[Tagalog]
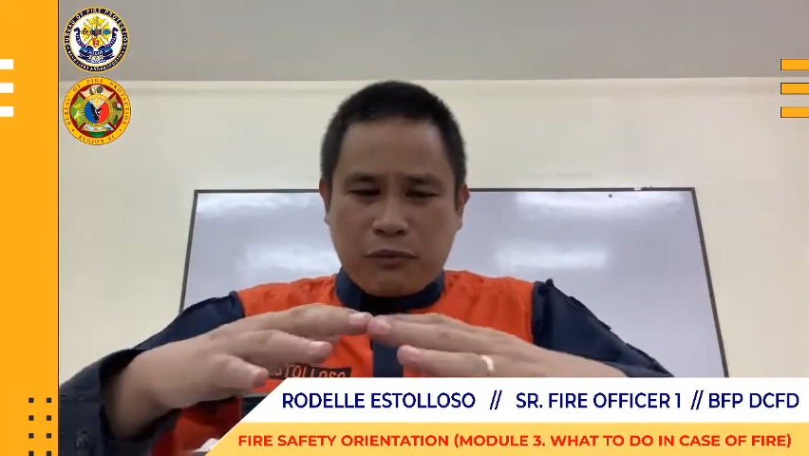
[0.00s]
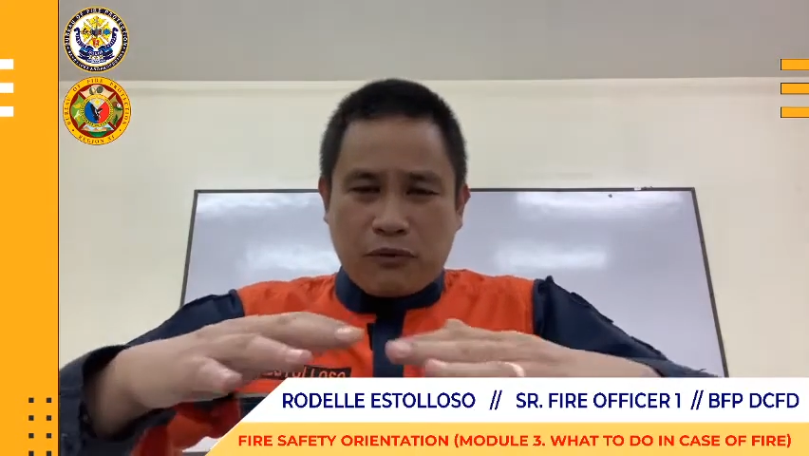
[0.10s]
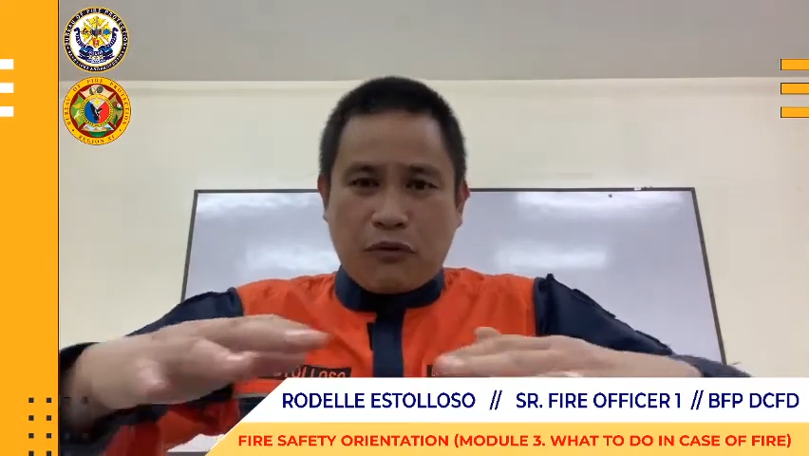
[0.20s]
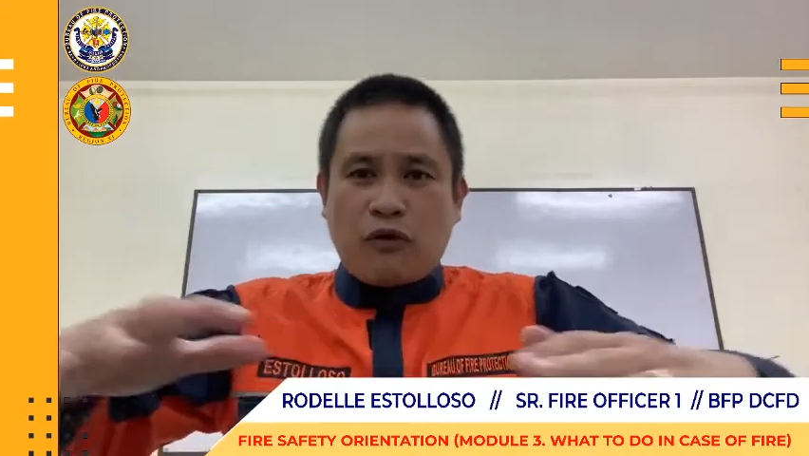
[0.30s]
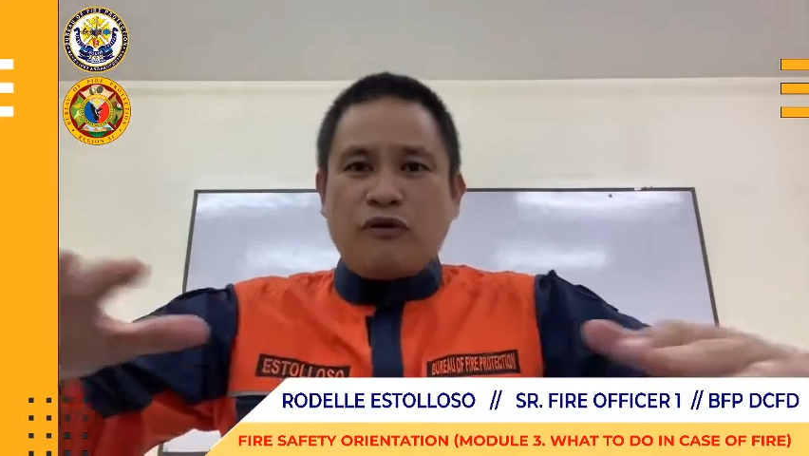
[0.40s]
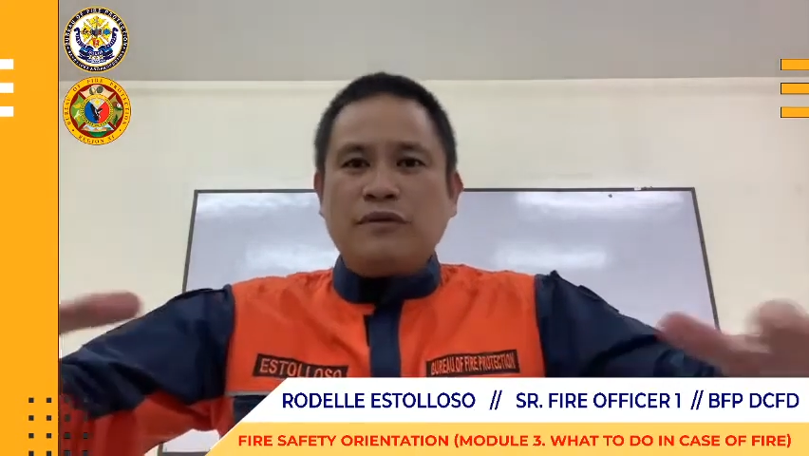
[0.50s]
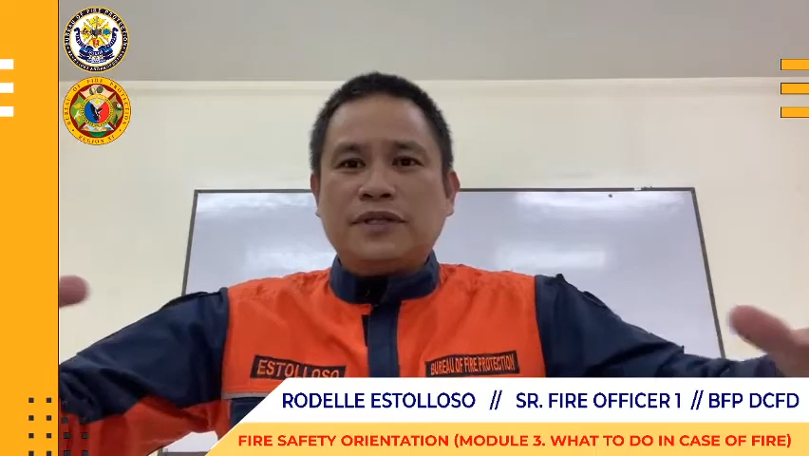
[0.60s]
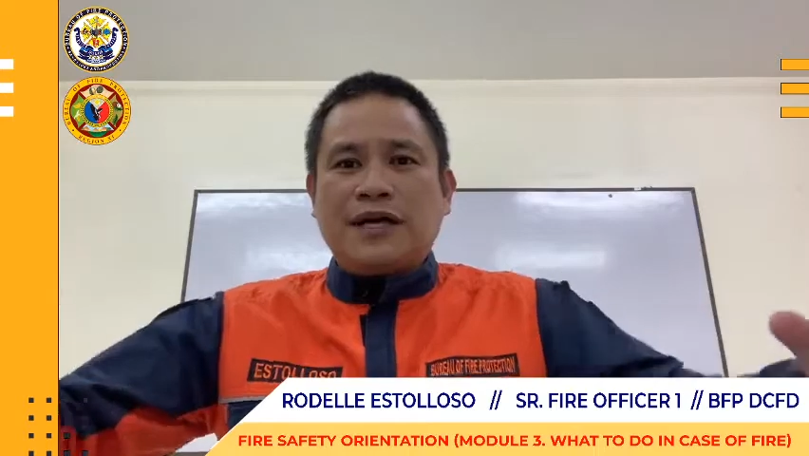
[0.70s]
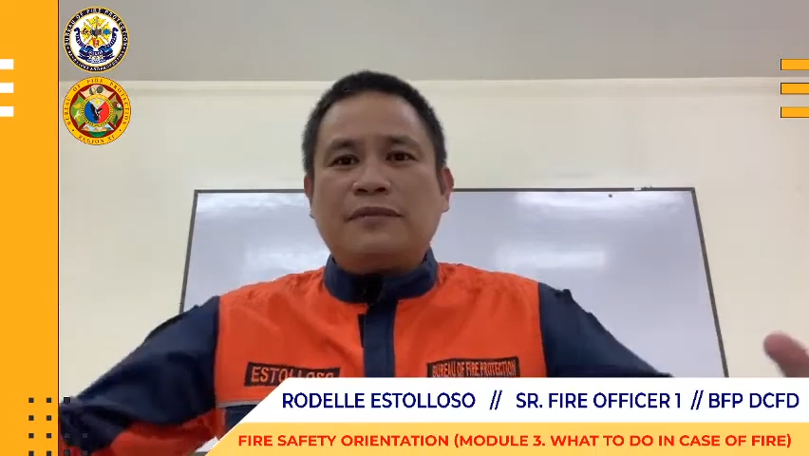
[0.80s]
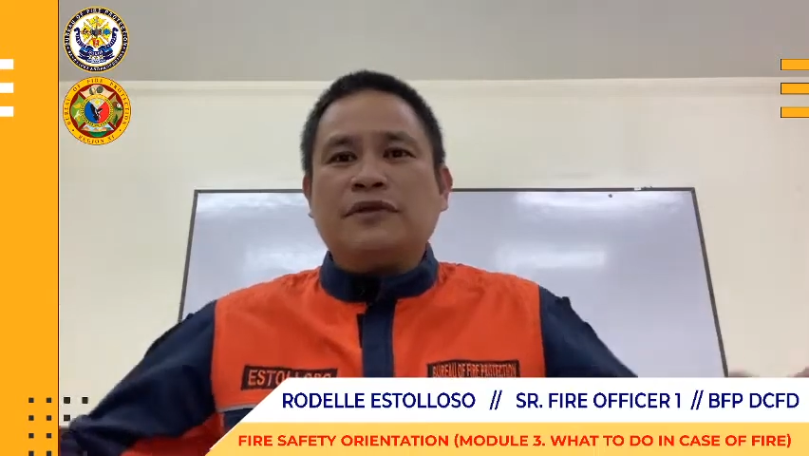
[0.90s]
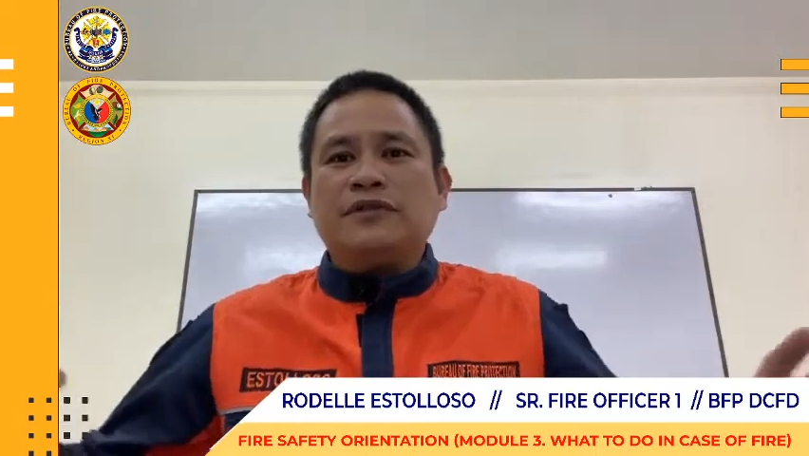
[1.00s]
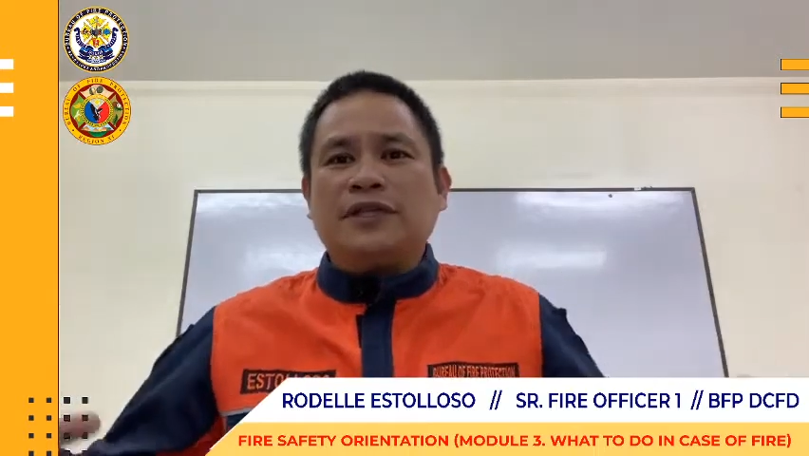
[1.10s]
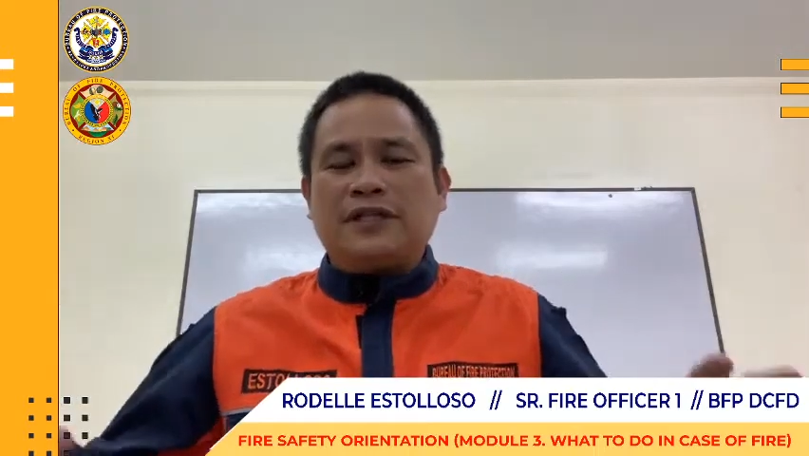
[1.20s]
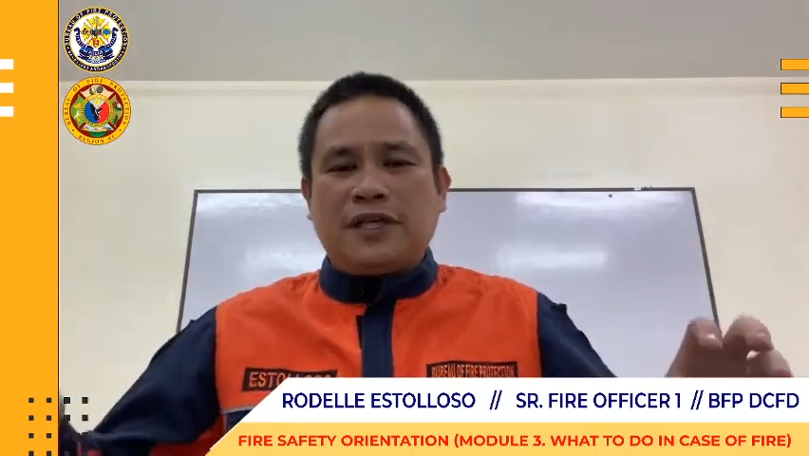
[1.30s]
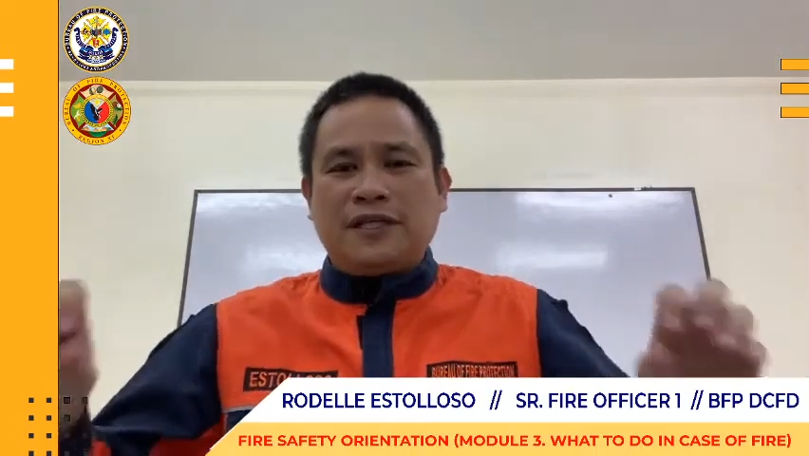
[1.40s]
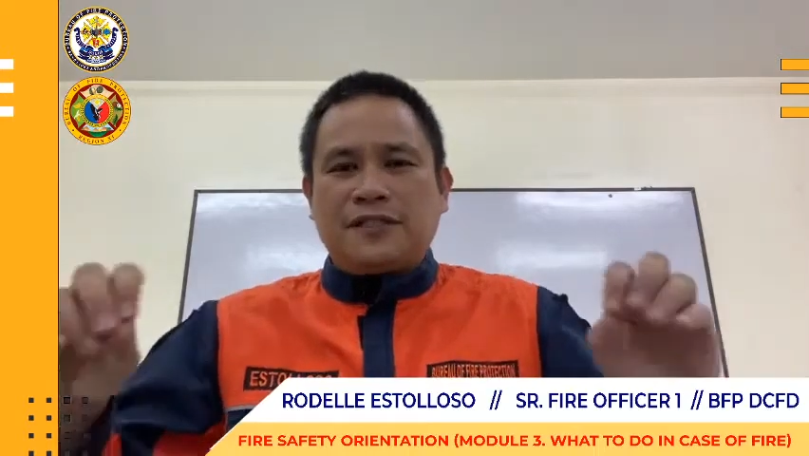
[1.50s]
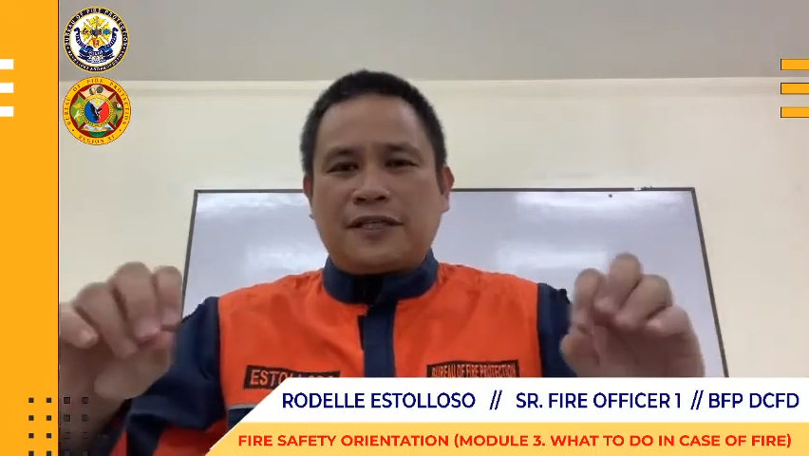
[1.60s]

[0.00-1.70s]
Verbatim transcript: buong Davao City,